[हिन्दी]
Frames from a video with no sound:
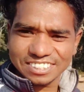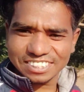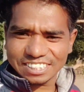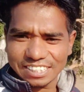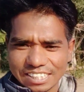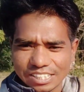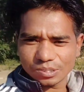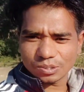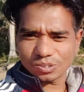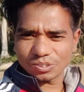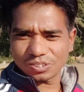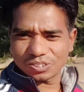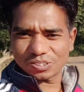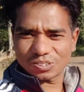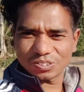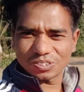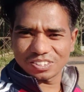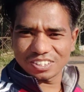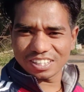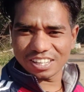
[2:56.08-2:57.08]
ये देखो
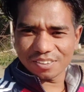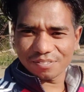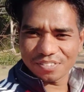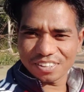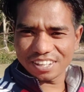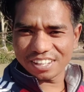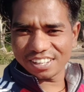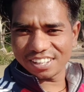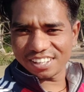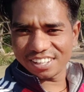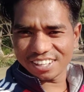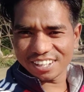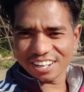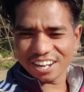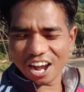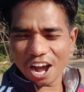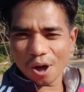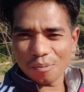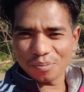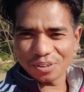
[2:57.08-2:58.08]
दोस्तों यहाँ पे
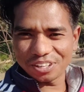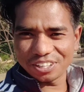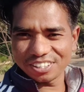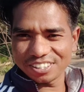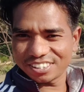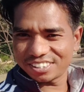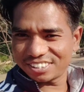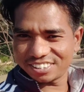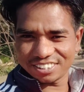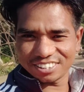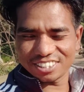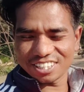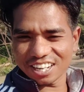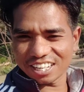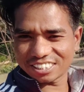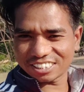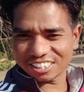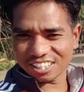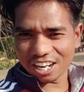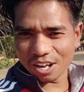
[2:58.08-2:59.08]
काफ़ी यहाँ
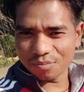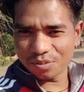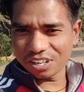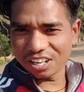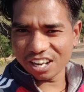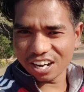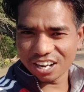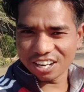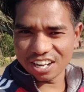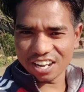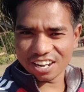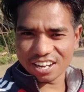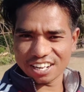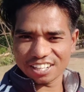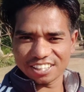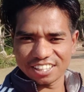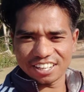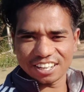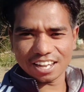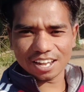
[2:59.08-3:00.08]
से काफ़ी लकड़ियाँ
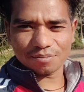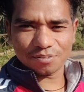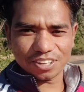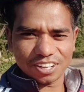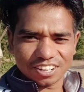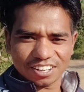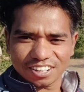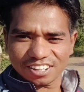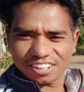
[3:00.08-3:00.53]
करते हैं यहाँ पे